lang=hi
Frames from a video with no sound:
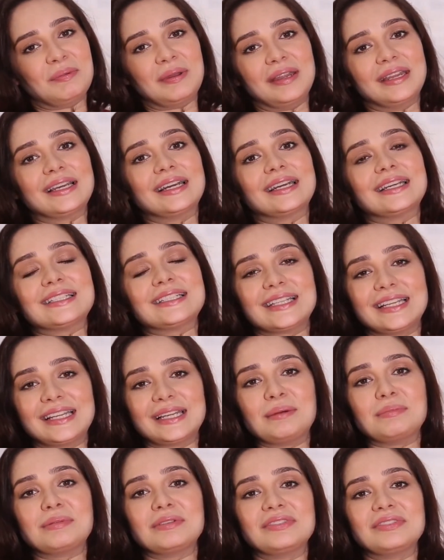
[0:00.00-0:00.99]
मैंने कहा कि
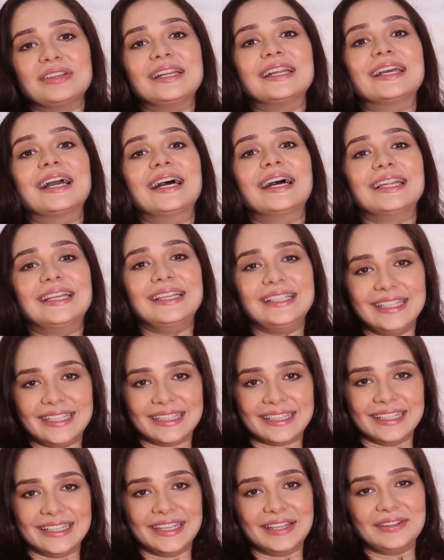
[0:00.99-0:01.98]
चलें अब रिवील कर ही
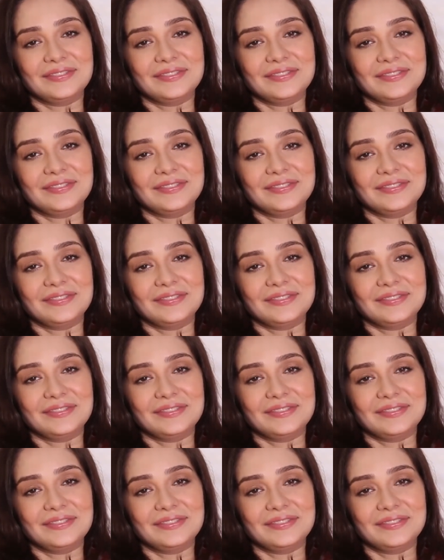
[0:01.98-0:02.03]
देते